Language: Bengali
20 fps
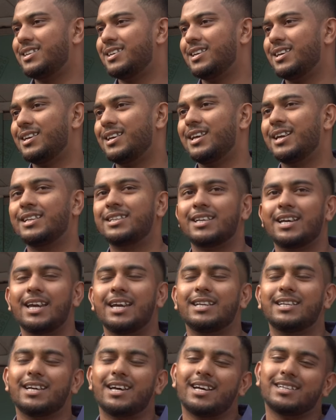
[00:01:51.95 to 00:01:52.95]
মানে
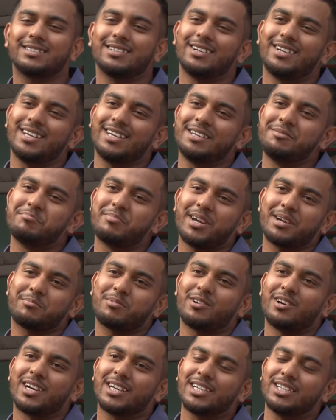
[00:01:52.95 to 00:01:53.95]
এইটা আসলে ইম্প্যাক্ট
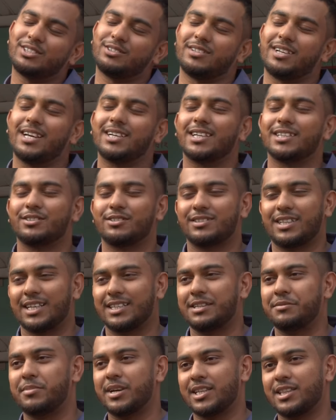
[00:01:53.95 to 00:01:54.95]
করার কিছু না এটা তো
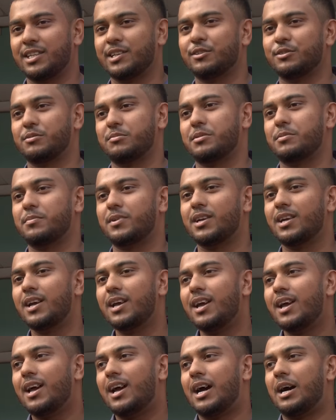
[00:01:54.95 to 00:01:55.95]
তাদের ব্যক্তিগত ব্যাপার
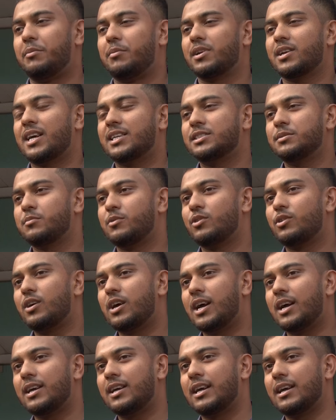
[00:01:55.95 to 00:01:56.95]
আমার কাছে মনে
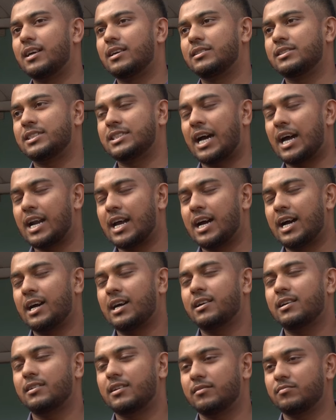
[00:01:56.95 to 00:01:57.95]
হয় যারা
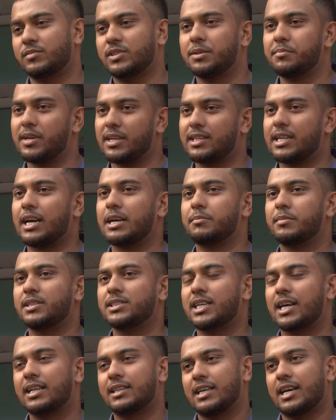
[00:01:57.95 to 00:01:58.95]
টিমে থাকবে
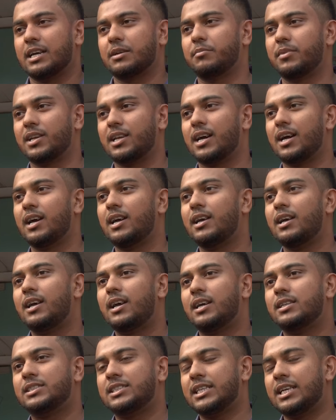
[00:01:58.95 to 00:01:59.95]
যারা থাকবে না
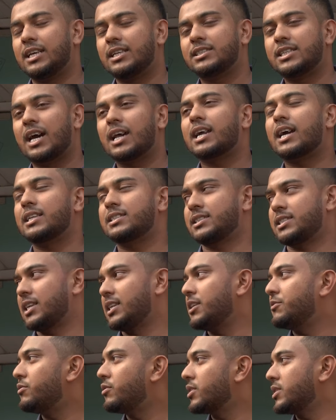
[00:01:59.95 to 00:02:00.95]
যে যার কাজটা
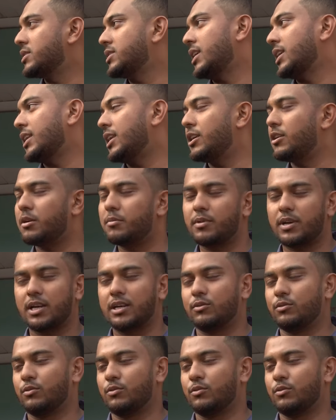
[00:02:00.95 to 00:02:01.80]
নিয়ে ফোকাস থাকলেই হবে